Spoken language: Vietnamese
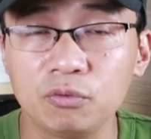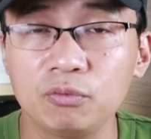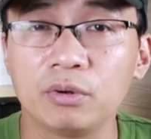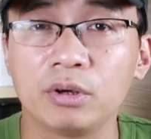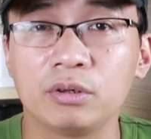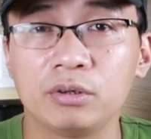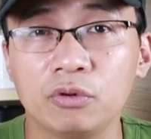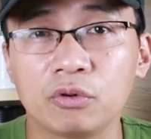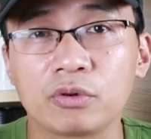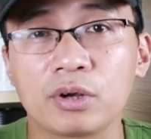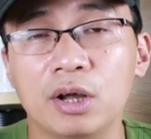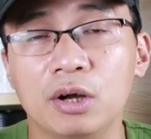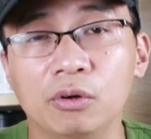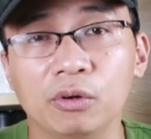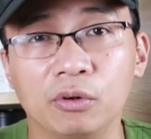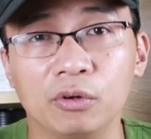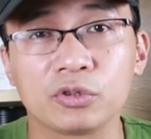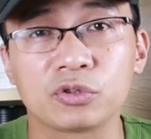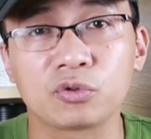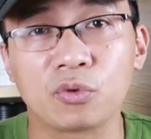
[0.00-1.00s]
nốt đầu
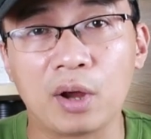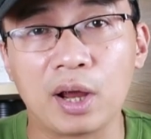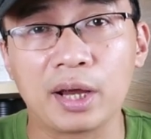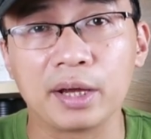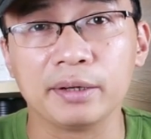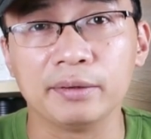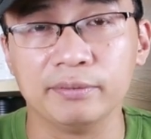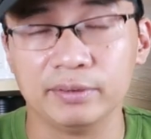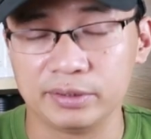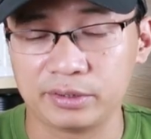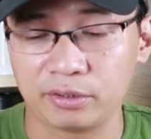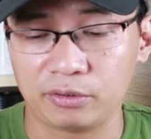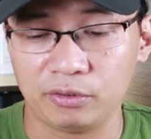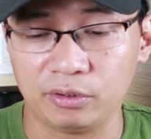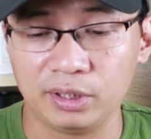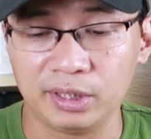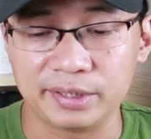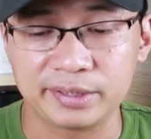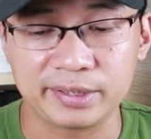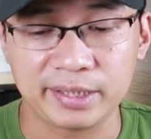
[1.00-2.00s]
là có xoài và sau
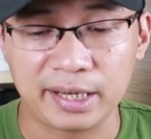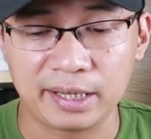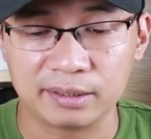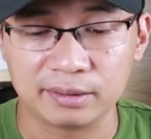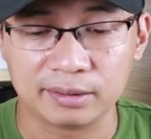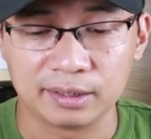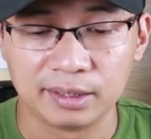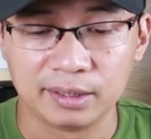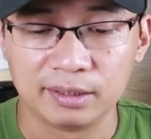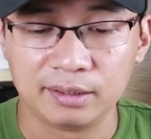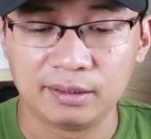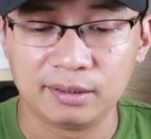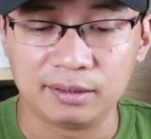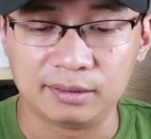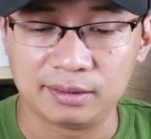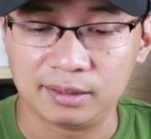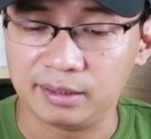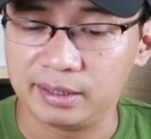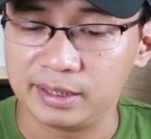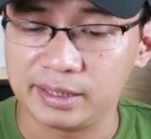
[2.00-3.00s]
đó là sen,
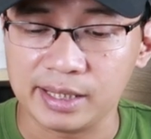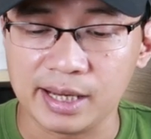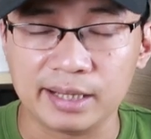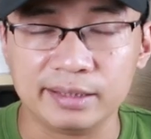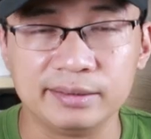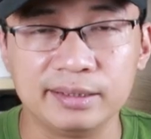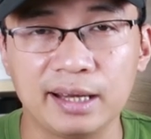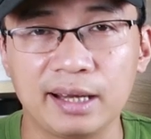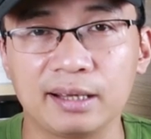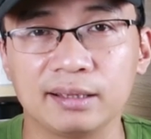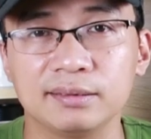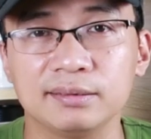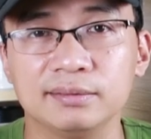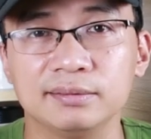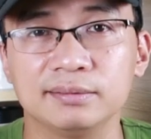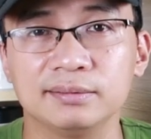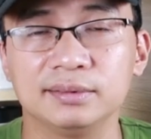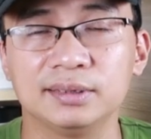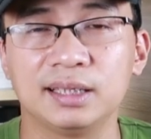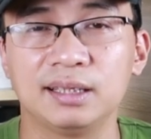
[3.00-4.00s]
rất là nhẹ nhàng,
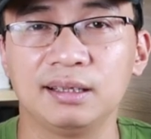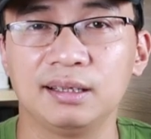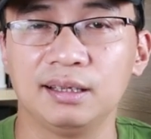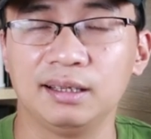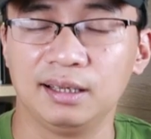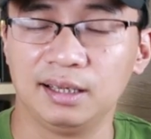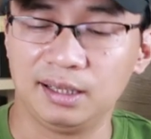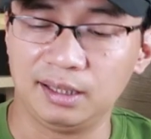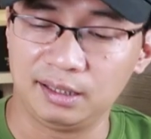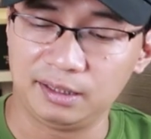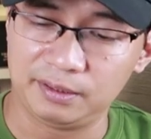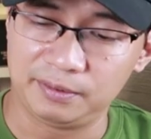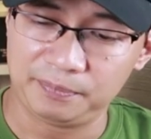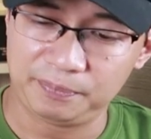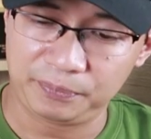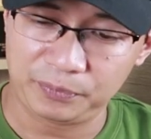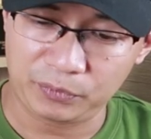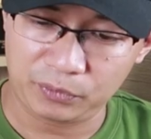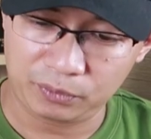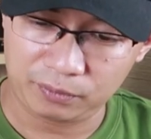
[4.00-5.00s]
rất là
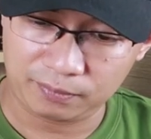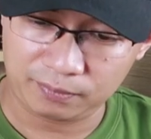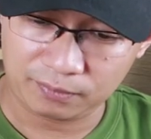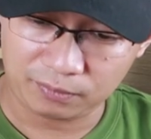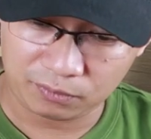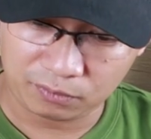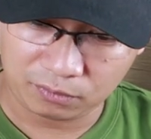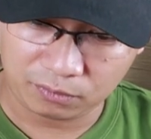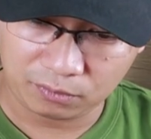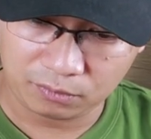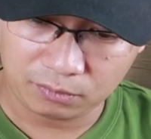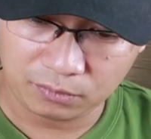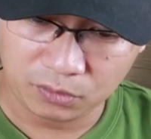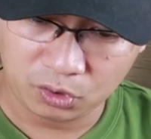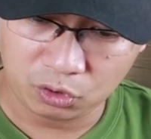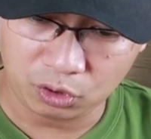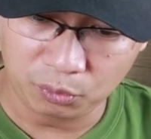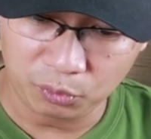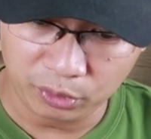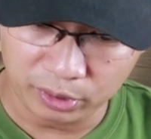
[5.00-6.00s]

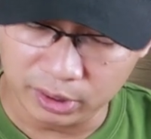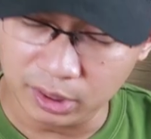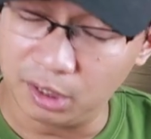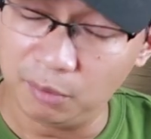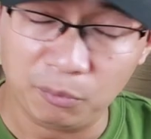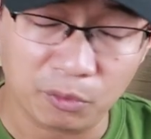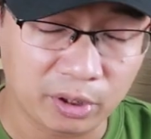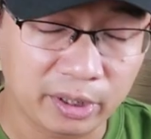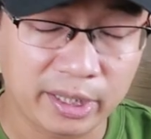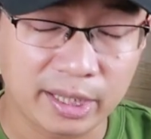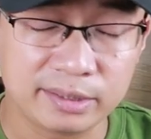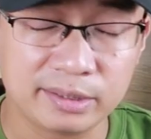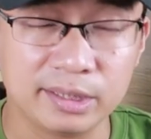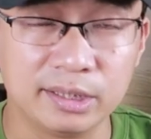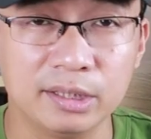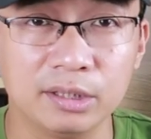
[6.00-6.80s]
có một cái nét gì